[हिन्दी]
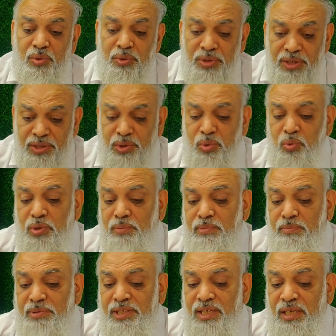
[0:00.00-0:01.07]
तो इस सूरत
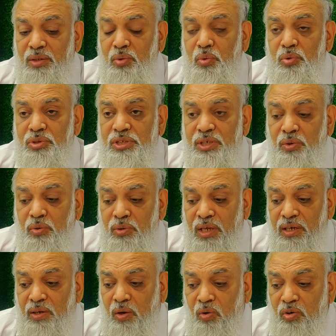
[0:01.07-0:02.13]
में भी अदालत खुद से
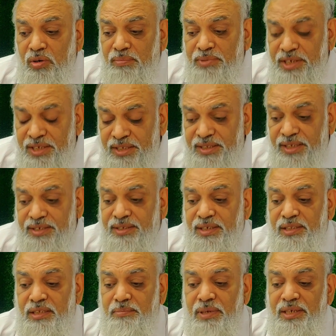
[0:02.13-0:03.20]
खुला का हुक्म नहीं दे
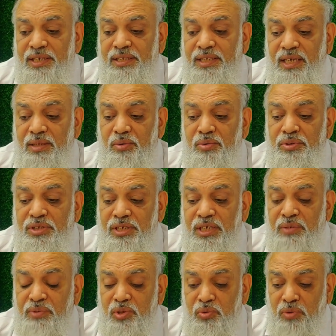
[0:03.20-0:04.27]
सकती बल्कि अदालत को
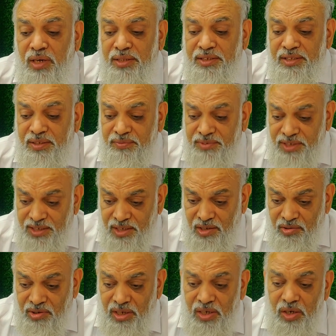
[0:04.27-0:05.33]
दीगर वजूहत की तरफ
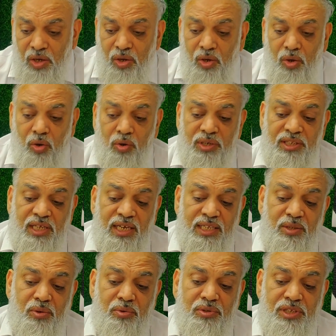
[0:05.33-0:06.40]
जाना होगा और
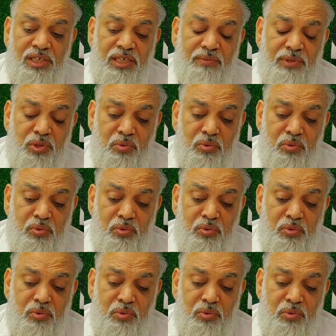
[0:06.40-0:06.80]
अदालत को दीगर